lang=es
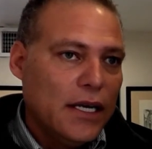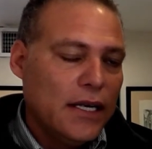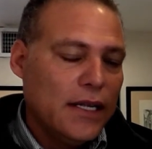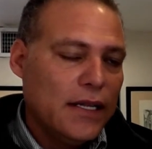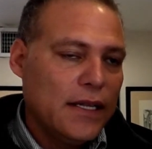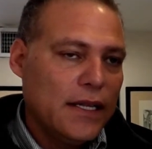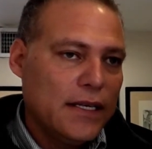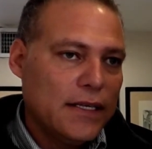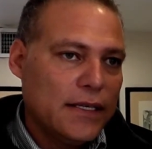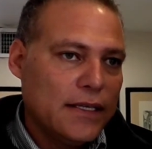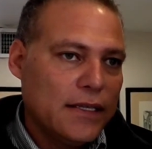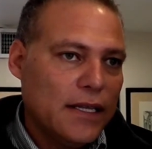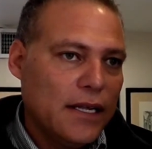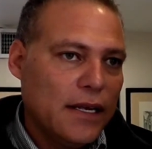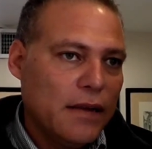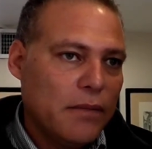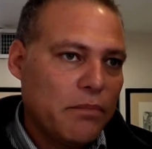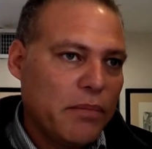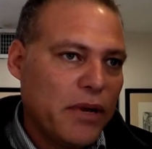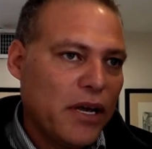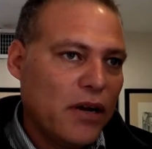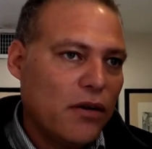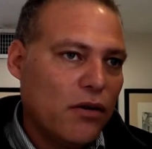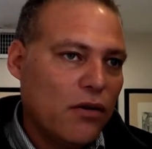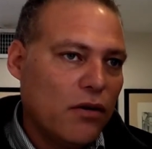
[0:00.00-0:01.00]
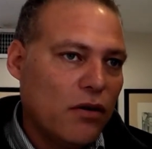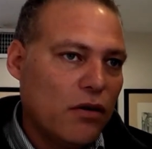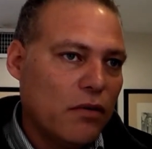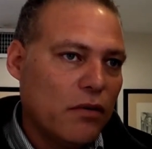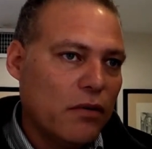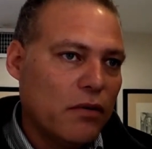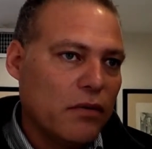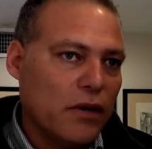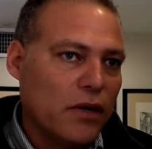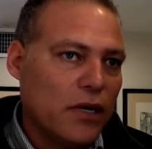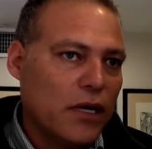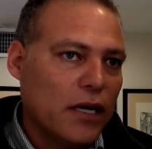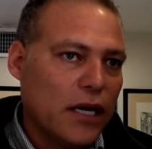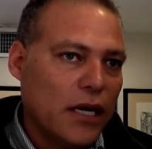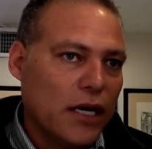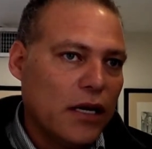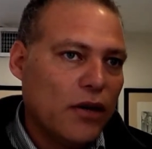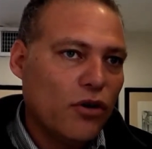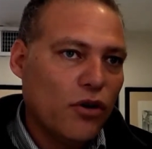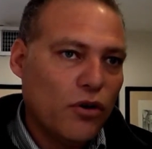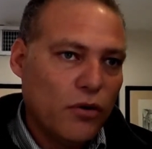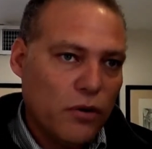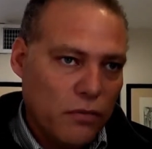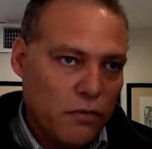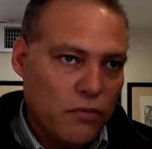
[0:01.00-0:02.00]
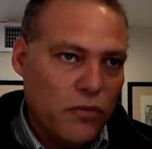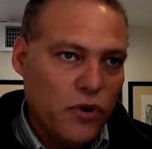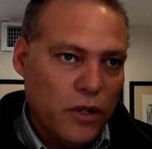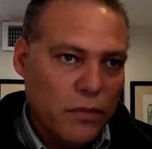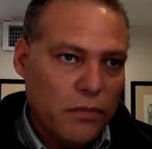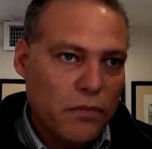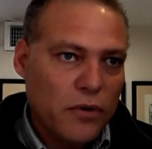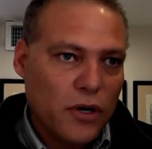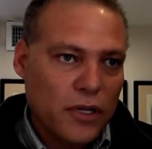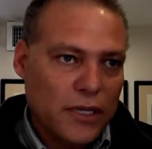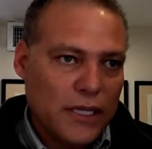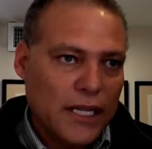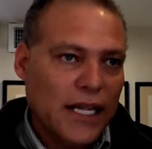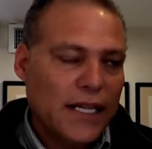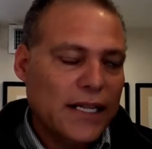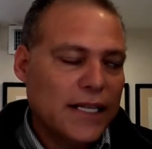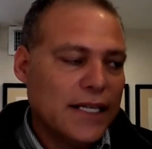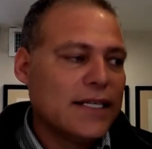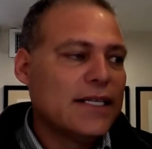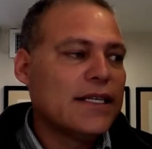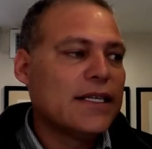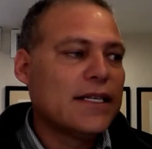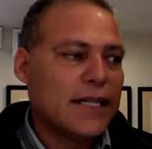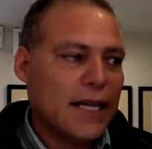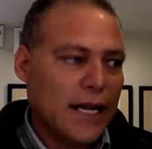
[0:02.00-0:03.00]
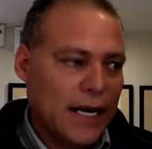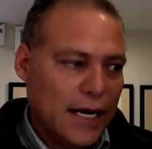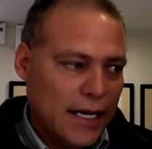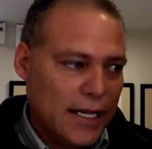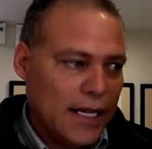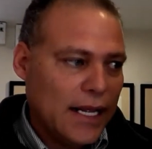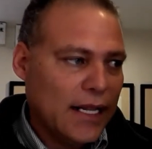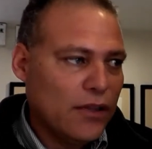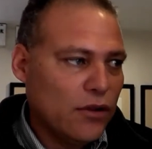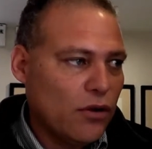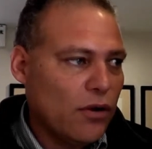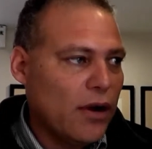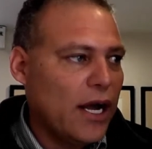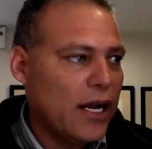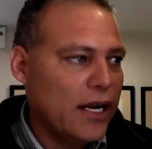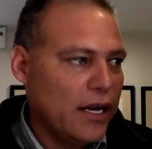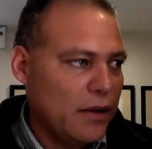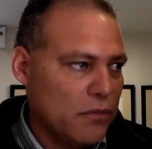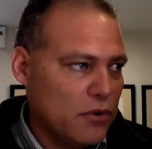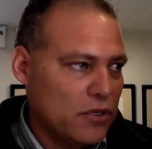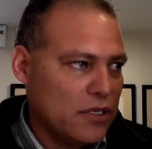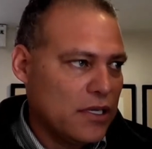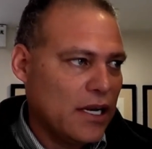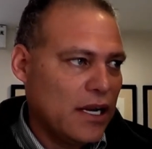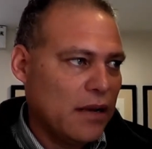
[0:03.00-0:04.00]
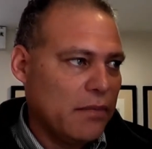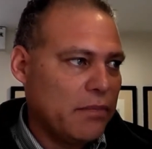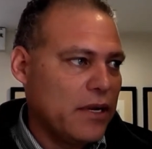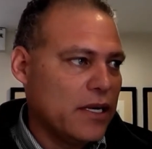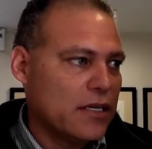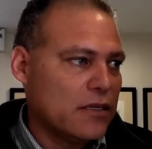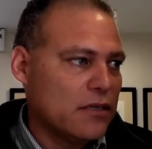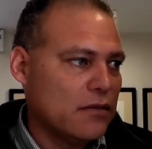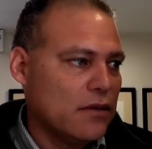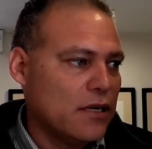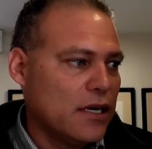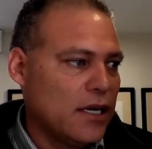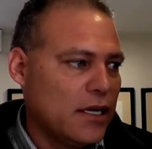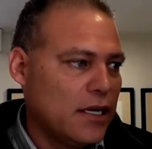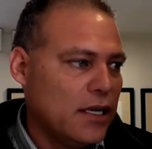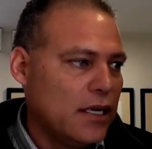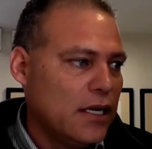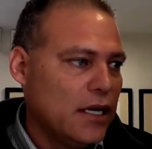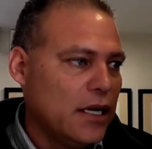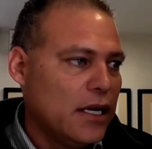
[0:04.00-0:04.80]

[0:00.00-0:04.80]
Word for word: este, pero lo muy importante es estarle dando ánimos a la persona.